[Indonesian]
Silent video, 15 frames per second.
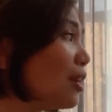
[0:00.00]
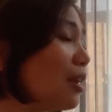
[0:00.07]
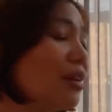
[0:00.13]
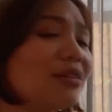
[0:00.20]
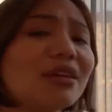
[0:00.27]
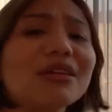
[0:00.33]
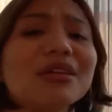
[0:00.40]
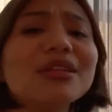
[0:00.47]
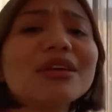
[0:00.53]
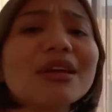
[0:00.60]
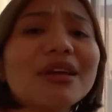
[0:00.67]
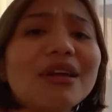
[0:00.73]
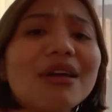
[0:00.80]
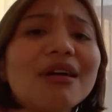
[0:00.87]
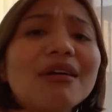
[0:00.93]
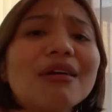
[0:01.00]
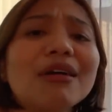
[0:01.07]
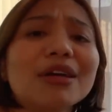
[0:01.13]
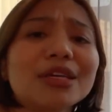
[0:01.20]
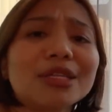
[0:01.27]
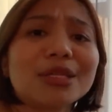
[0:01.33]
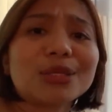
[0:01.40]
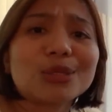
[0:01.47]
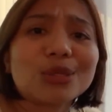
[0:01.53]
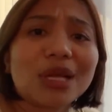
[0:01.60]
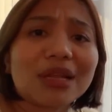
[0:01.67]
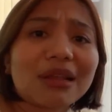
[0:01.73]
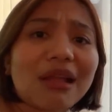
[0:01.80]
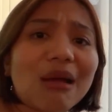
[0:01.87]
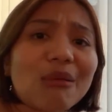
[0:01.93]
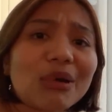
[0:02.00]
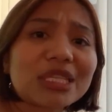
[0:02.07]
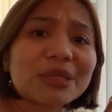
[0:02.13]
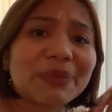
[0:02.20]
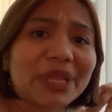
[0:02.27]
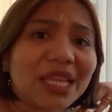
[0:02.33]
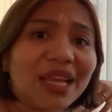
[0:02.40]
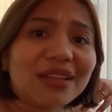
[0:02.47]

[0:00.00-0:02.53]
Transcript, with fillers: yang ini kayak kita sudah rawat seperti